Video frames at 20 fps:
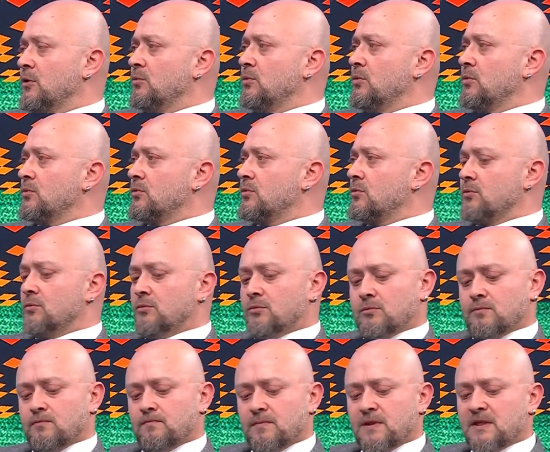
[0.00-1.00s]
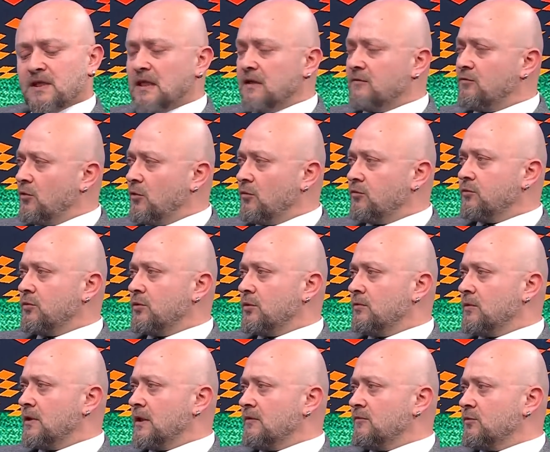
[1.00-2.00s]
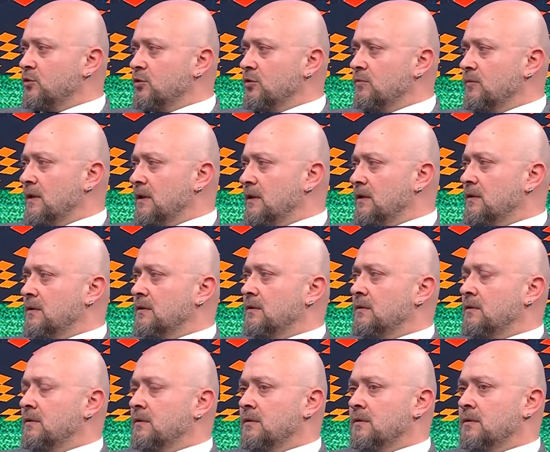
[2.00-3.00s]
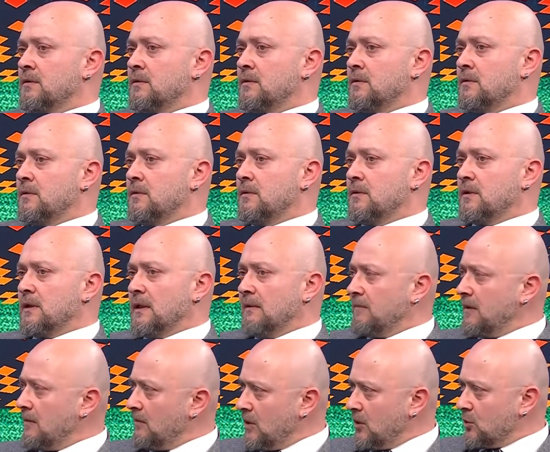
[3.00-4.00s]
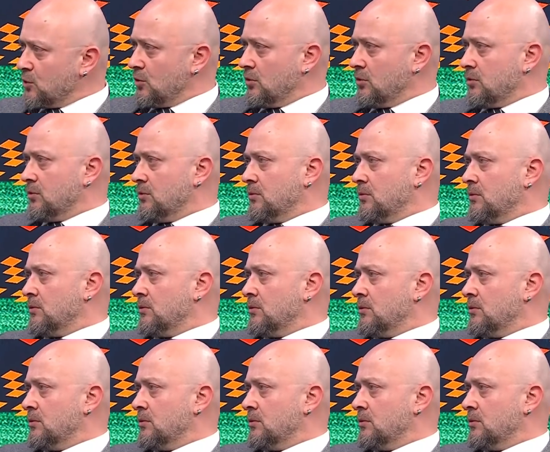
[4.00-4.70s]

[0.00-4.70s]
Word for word: Erol Bulut bir tarafı ofludur bir tarafı sürmenendir. Emre Belezoğlu.